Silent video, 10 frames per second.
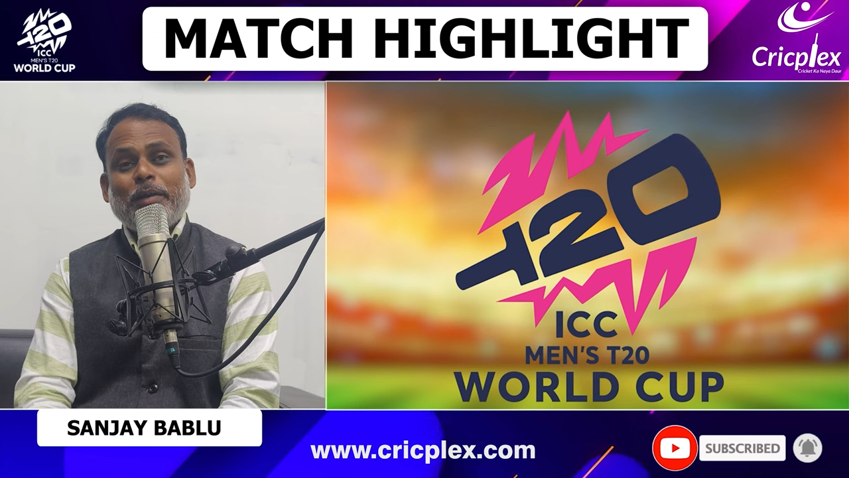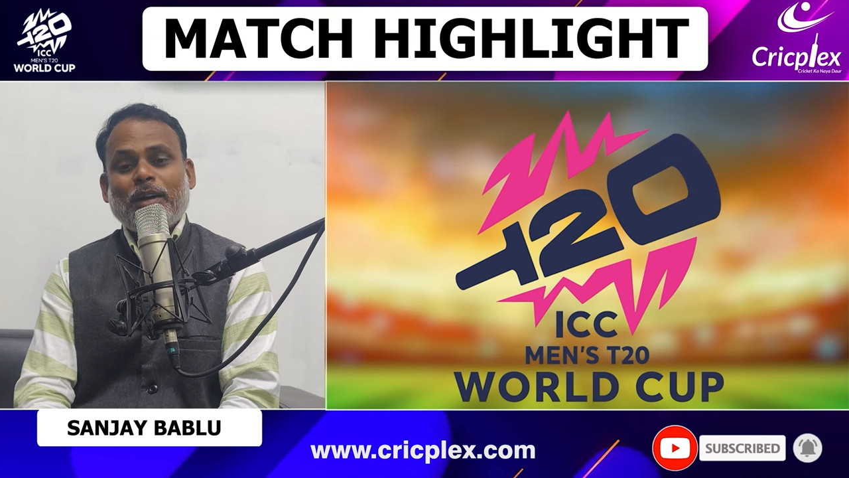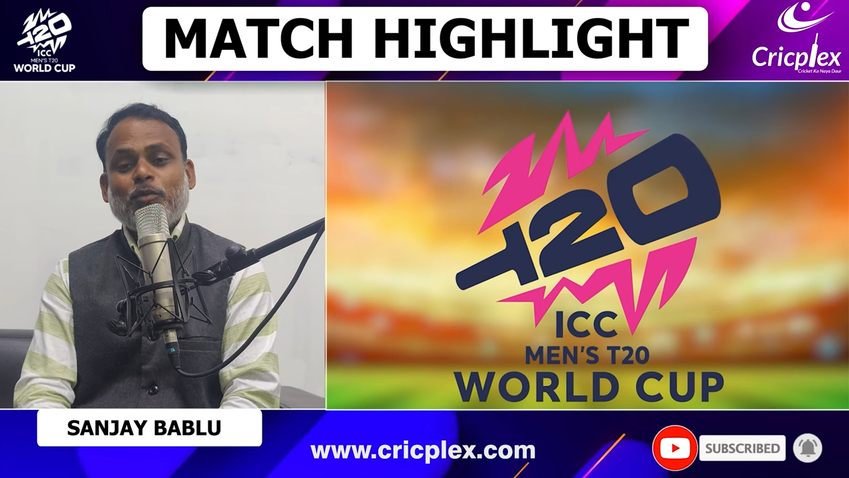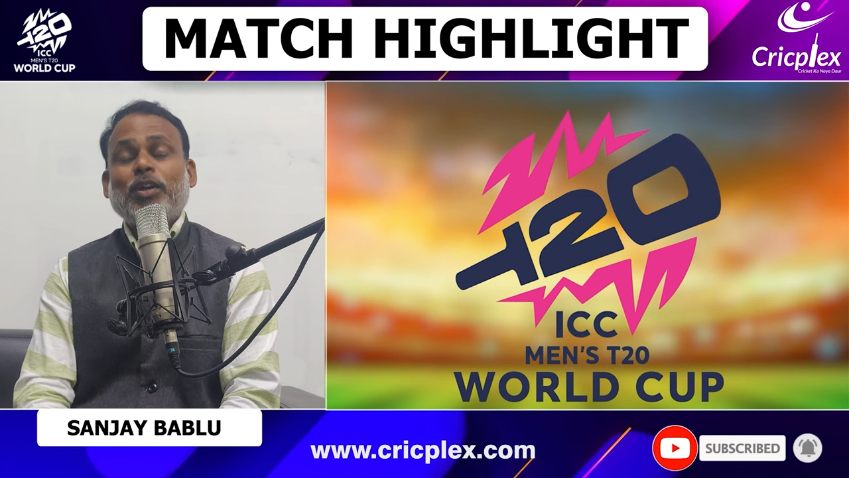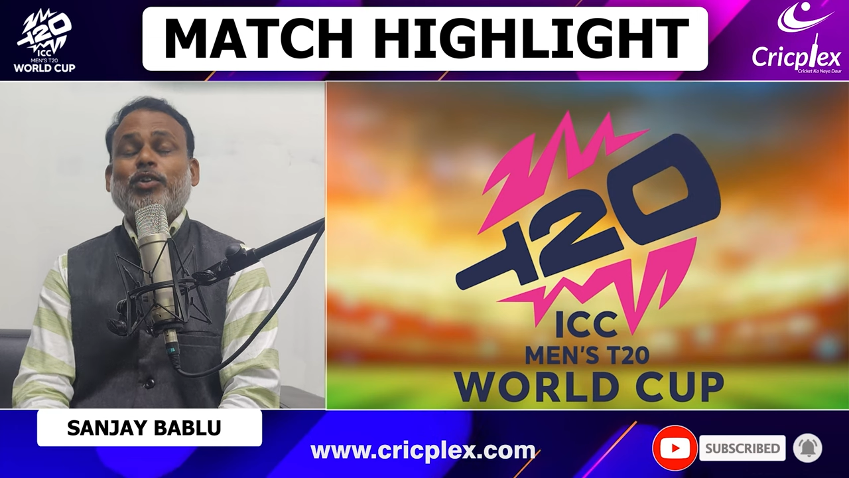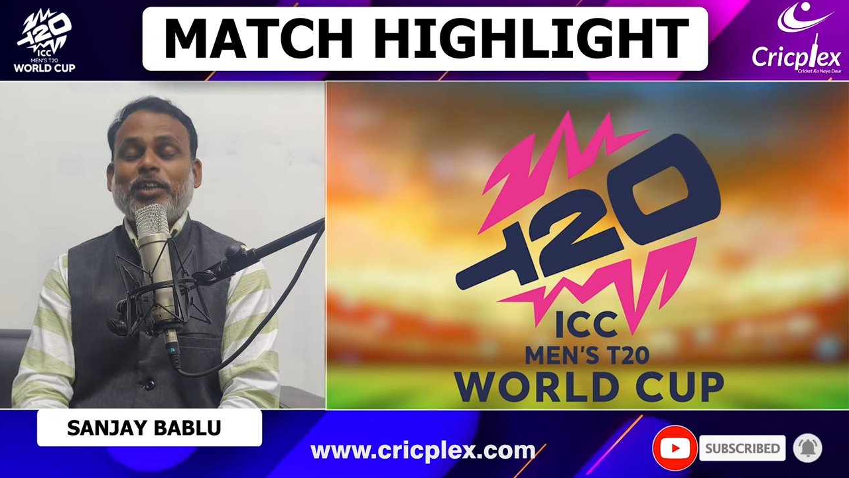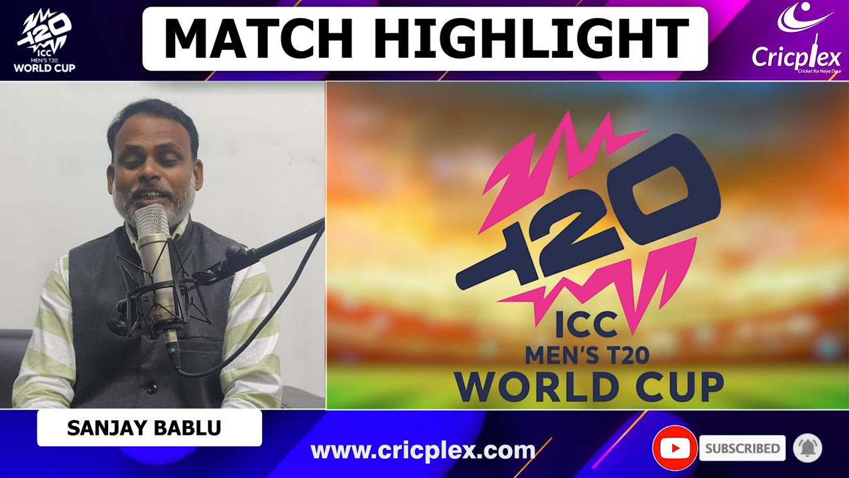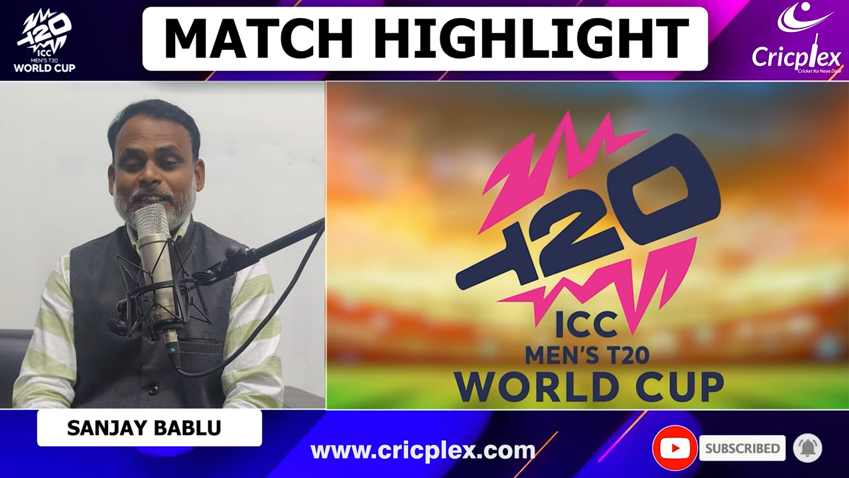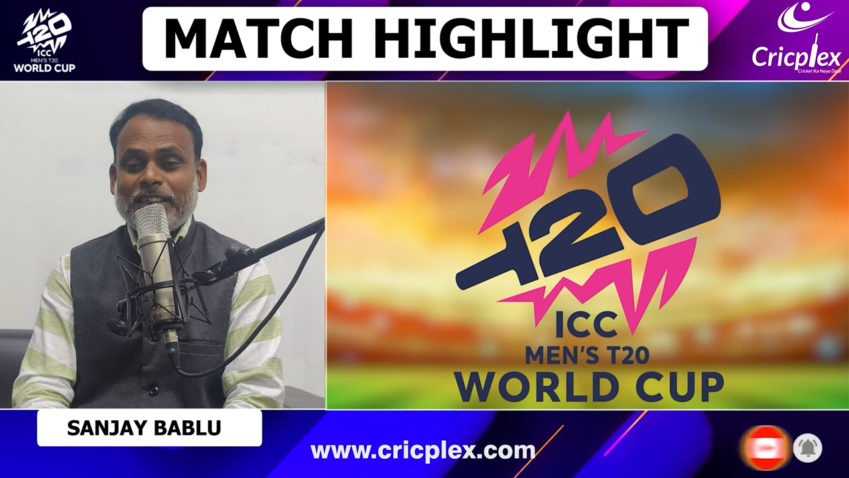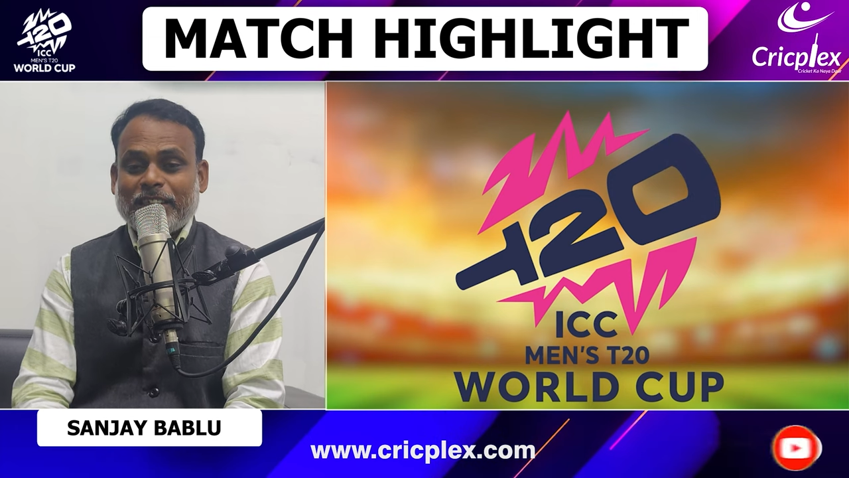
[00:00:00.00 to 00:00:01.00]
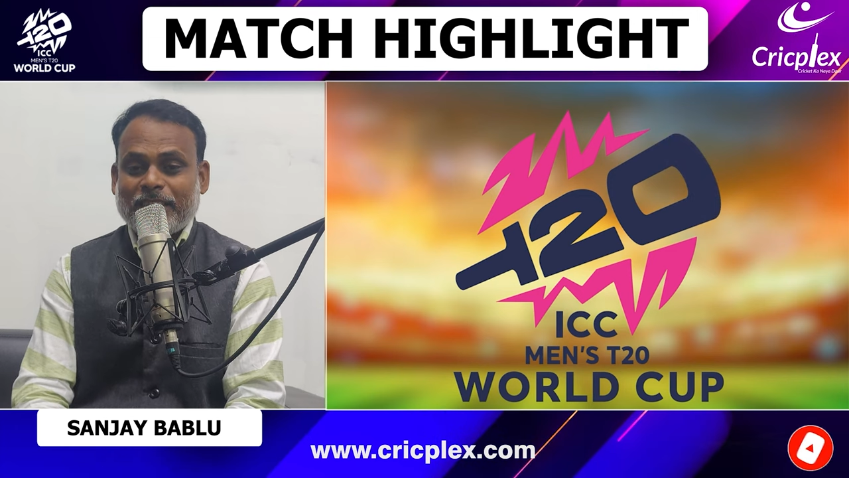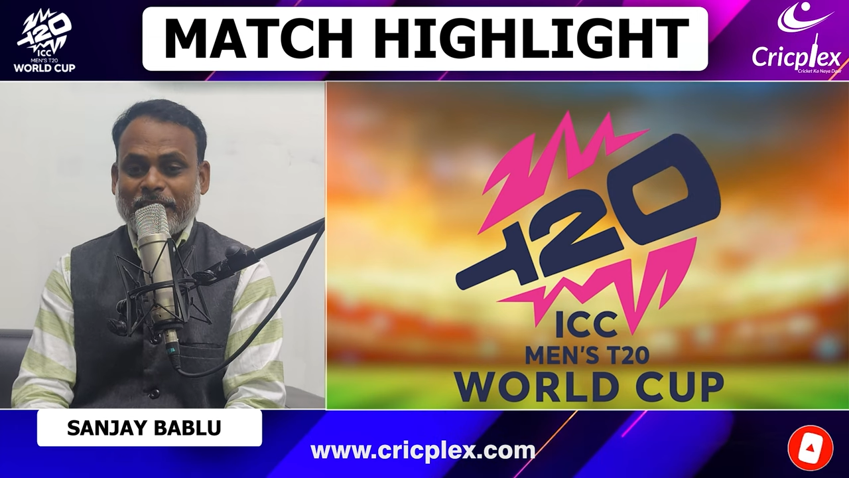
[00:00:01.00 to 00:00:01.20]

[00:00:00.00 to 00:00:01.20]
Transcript: में वेस्टइंडीज